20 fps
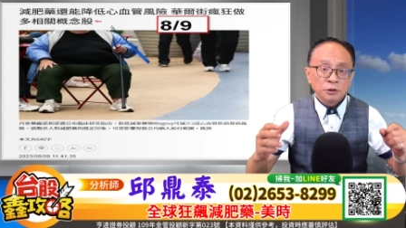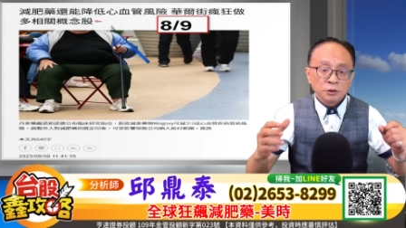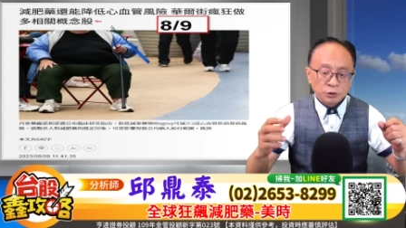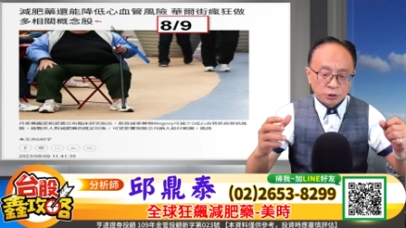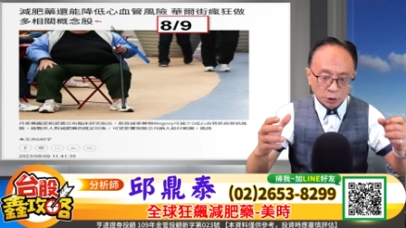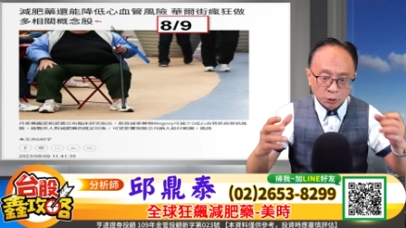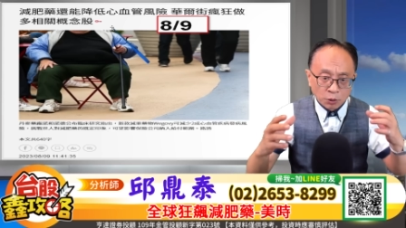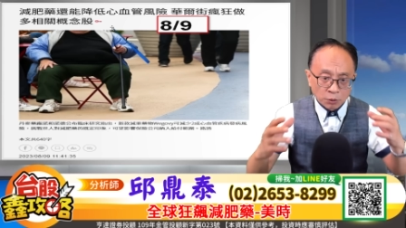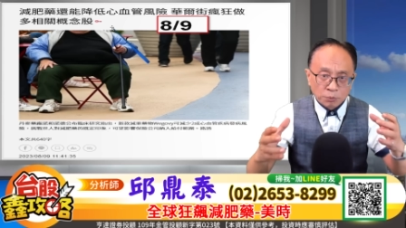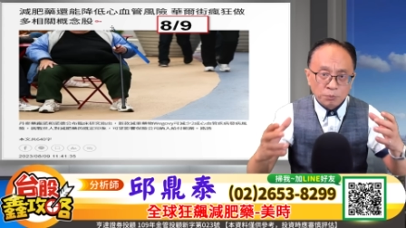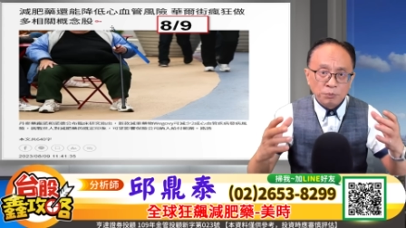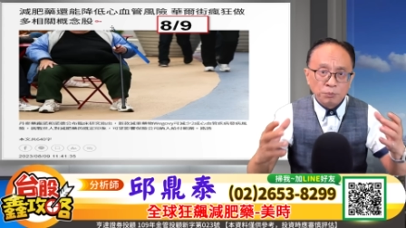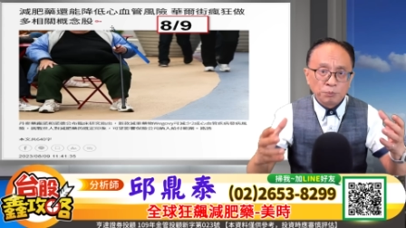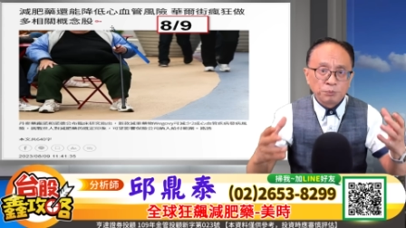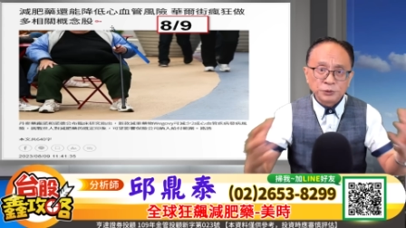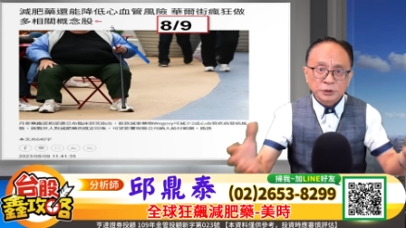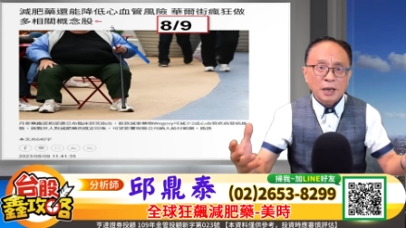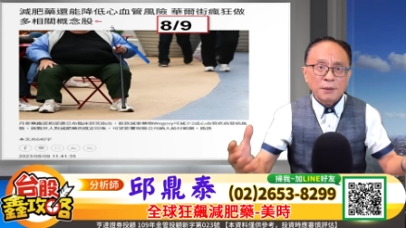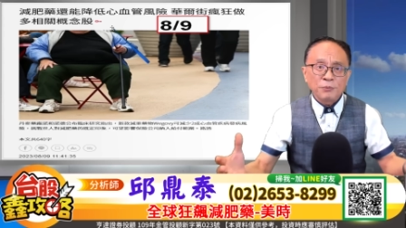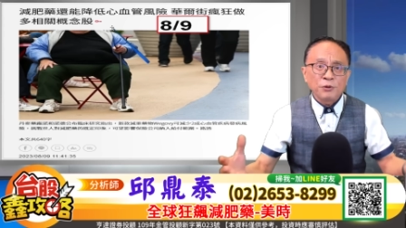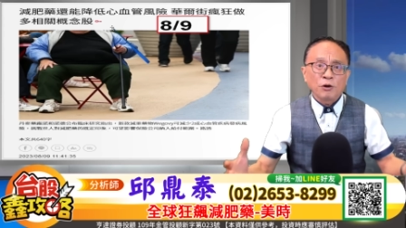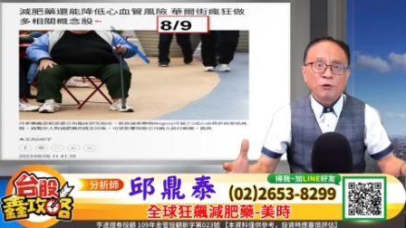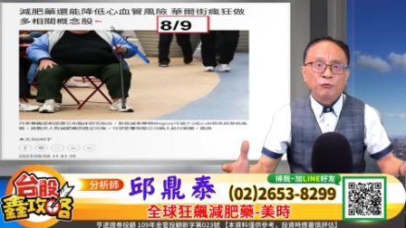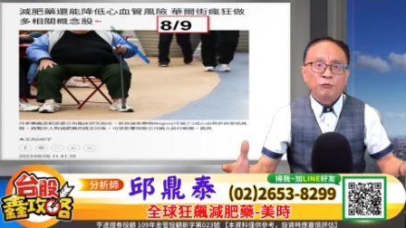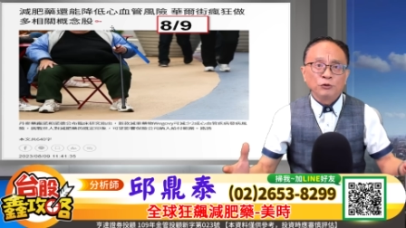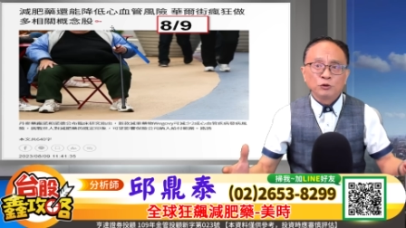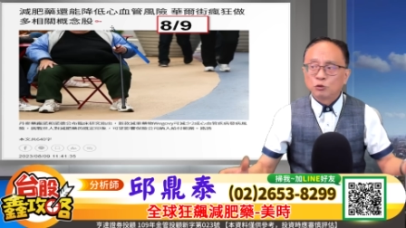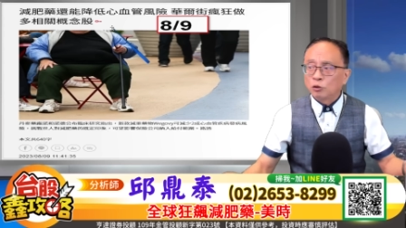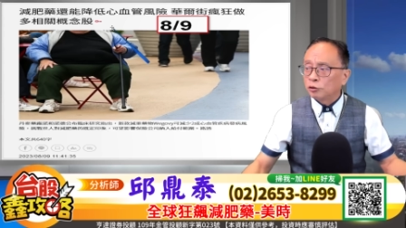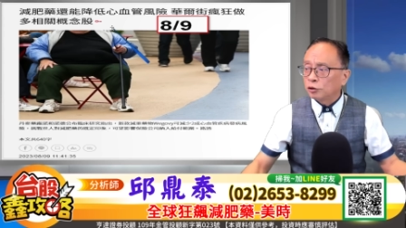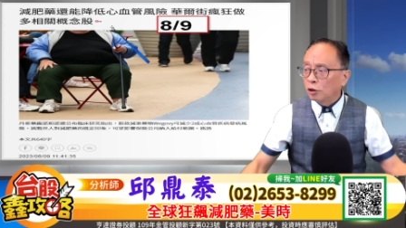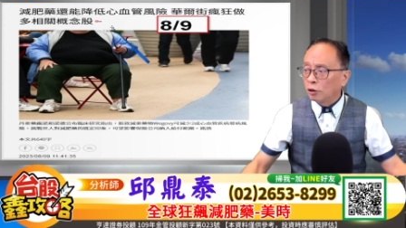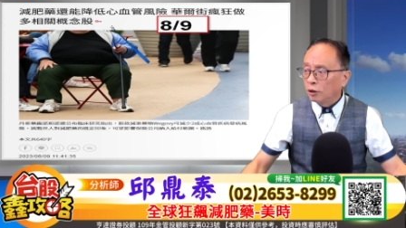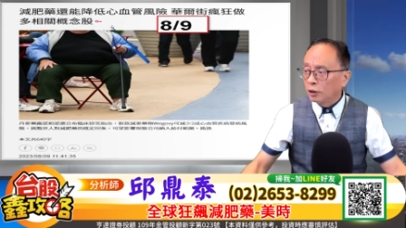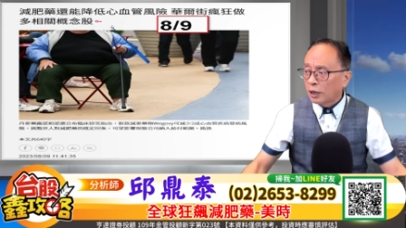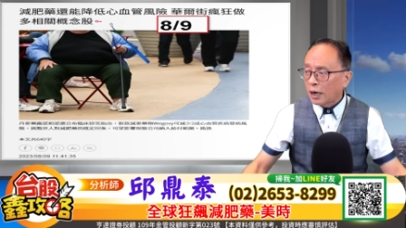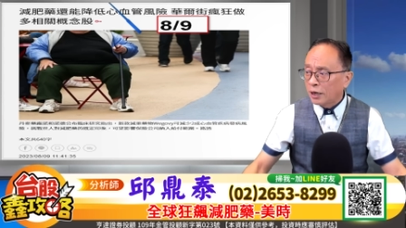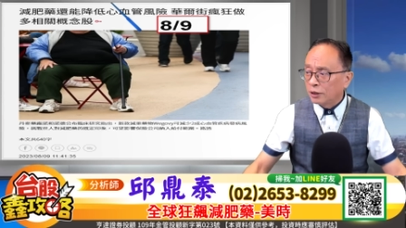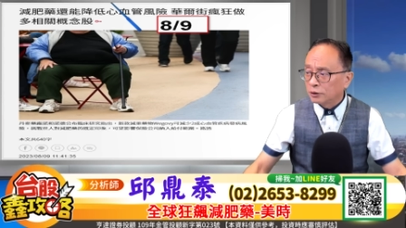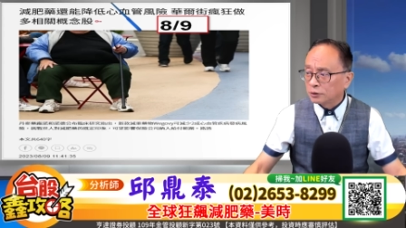结果不但没有副作用，
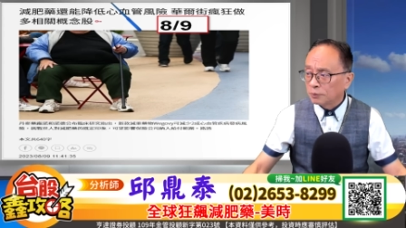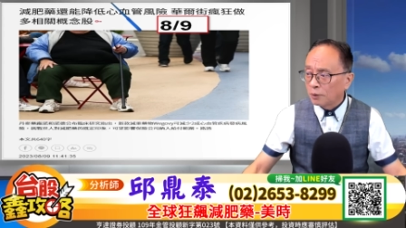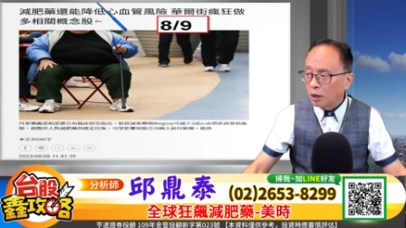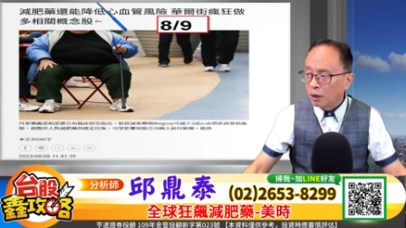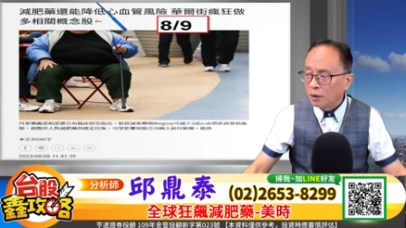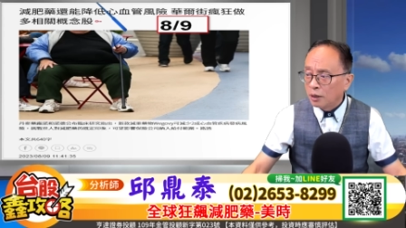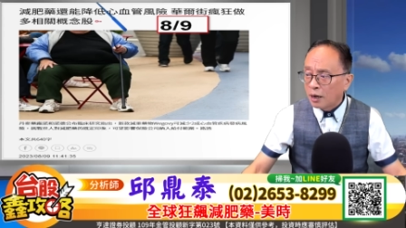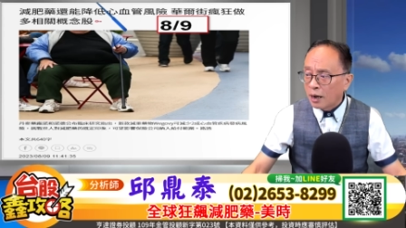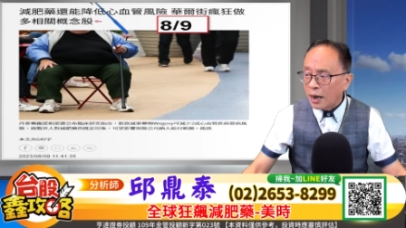还有什么？